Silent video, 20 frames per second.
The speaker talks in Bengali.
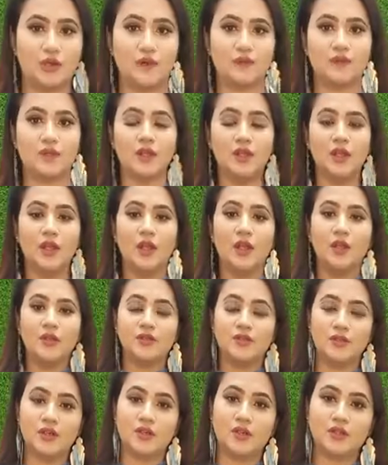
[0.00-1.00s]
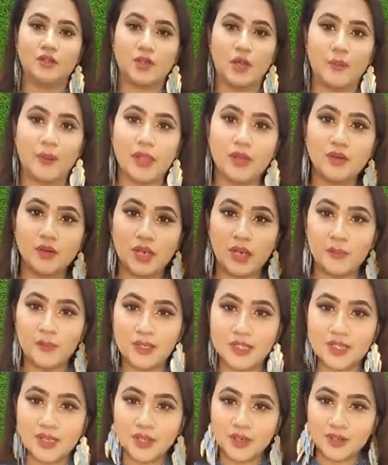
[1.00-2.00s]
সফট সো সবাই একটু
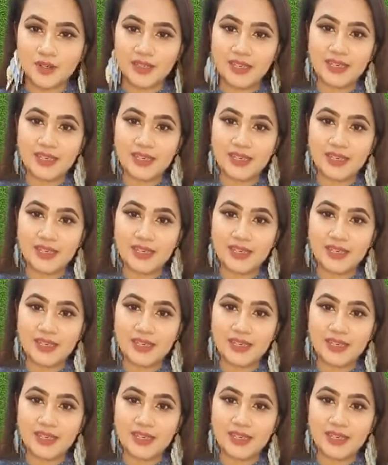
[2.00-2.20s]
কমেন্টস করো